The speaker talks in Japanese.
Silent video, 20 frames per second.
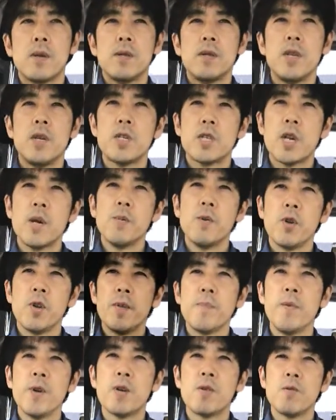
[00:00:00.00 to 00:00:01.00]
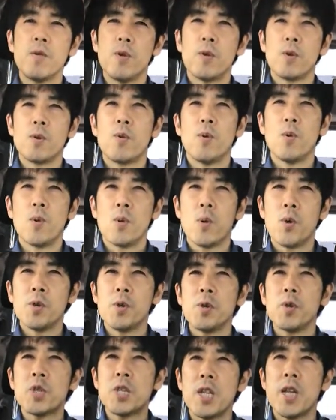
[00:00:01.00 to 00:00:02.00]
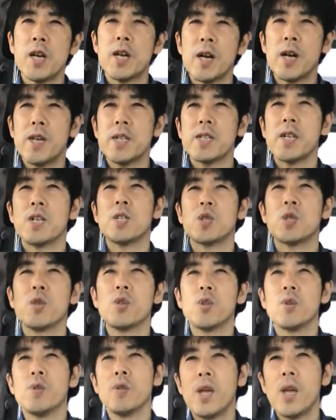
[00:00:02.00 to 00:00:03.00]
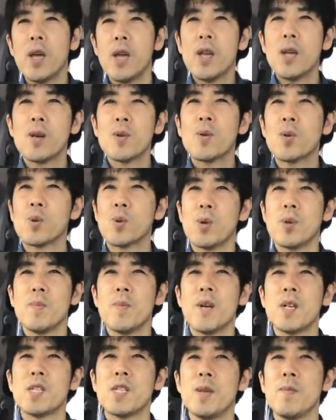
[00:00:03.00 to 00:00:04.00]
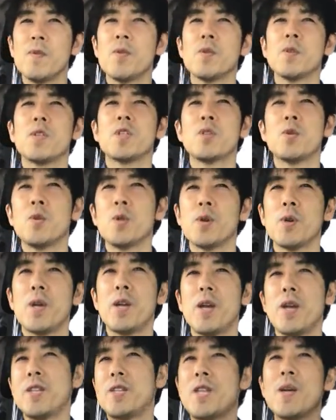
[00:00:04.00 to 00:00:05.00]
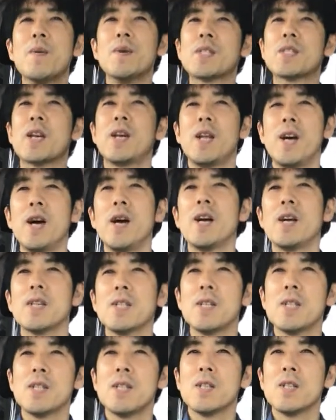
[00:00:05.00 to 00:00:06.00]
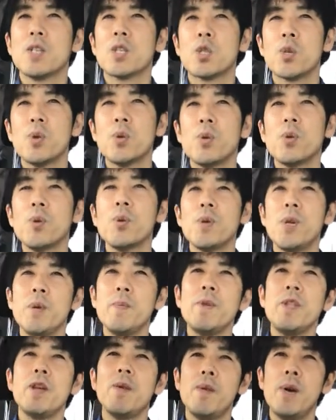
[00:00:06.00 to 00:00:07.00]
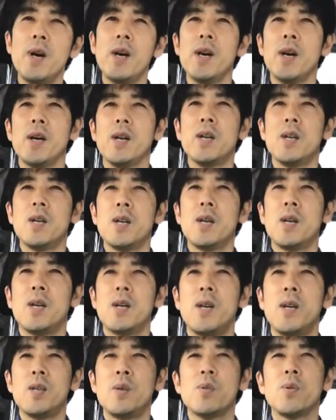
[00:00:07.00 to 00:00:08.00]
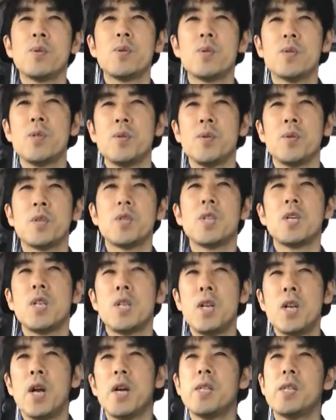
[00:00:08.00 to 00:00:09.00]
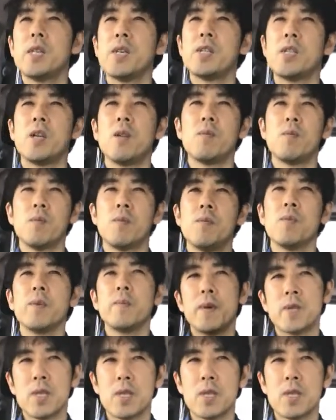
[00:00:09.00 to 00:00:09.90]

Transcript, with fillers: でしかもオリンピックをこうご利用して開催するというねことを今してもしと、えー、してますからそういう意味では、えー、要注意の時期に入ってきてると思いま